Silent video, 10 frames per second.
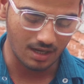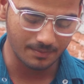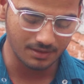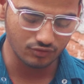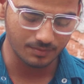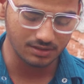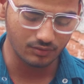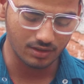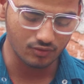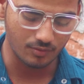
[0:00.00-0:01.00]
तो आपने जो
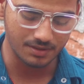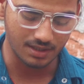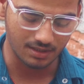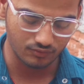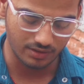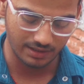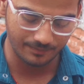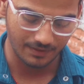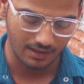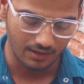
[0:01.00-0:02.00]
अपना यू कॉपी करा
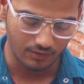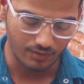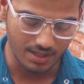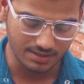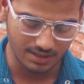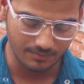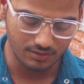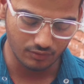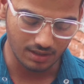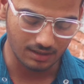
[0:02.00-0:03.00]
हुआ है वही
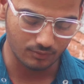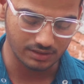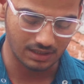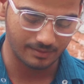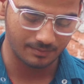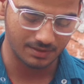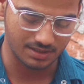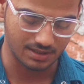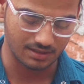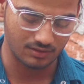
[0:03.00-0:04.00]
सेम यू आपको यहाँ पर
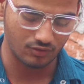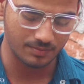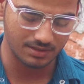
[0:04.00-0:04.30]
पेस्ट करना है